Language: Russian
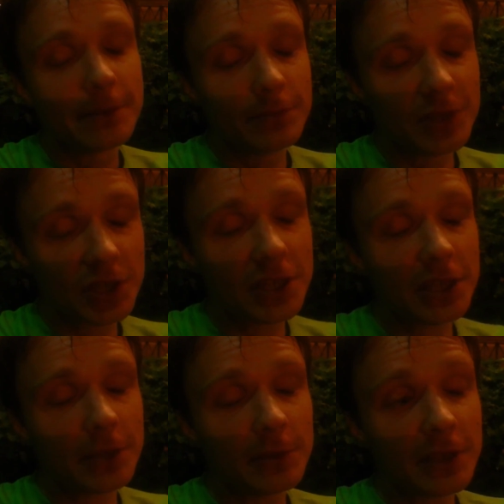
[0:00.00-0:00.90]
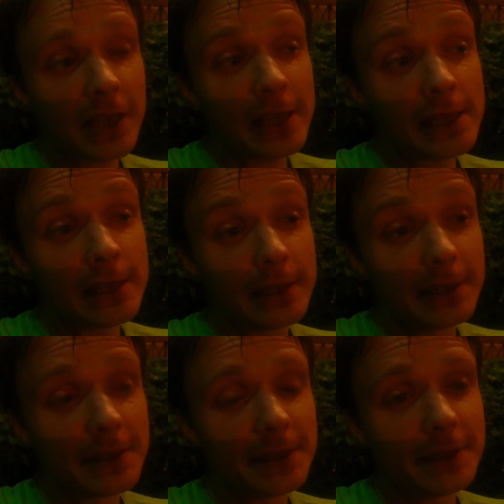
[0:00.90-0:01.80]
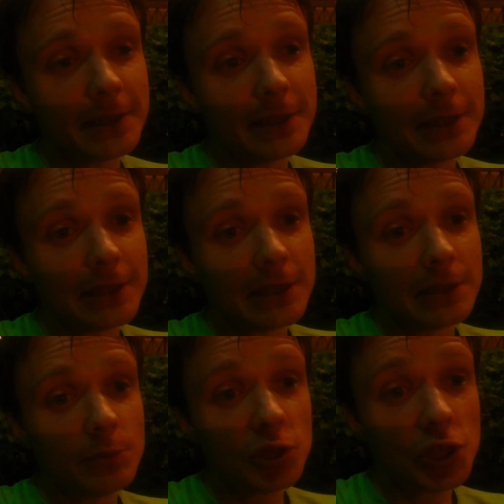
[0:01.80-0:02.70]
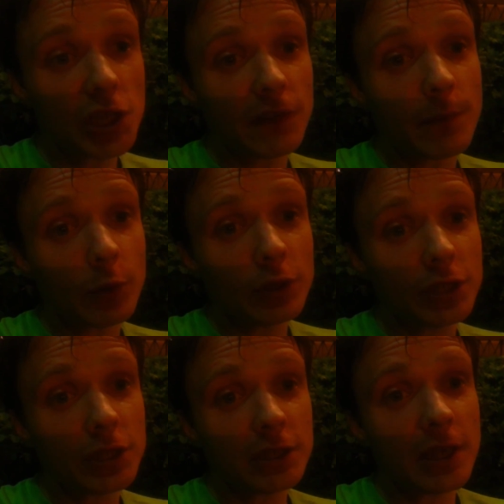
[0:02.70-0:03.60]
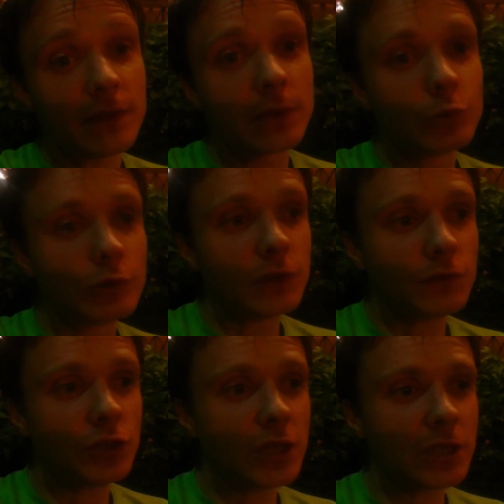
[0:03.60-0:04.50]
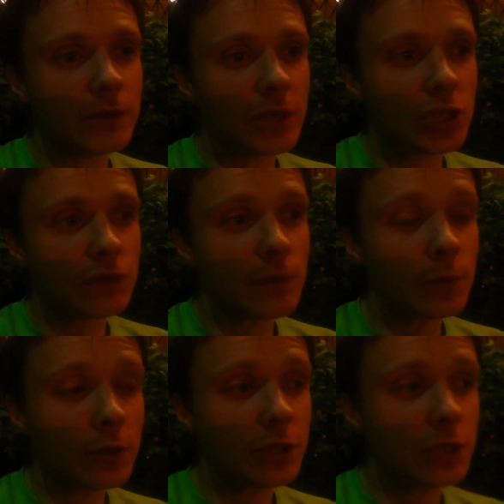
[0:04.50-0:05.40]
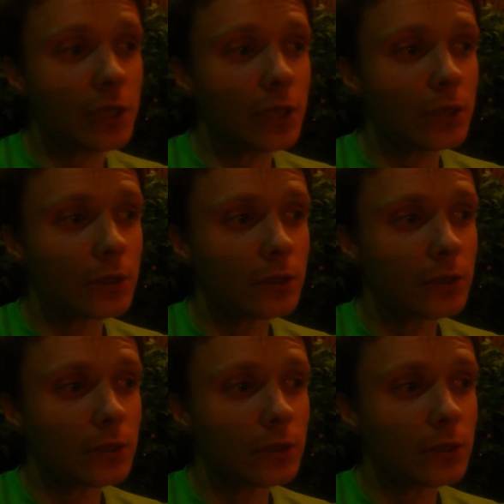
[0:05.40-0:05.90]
Пишите комментарии. Пишите вопросики, завтра буду отвечать на ваши вопросики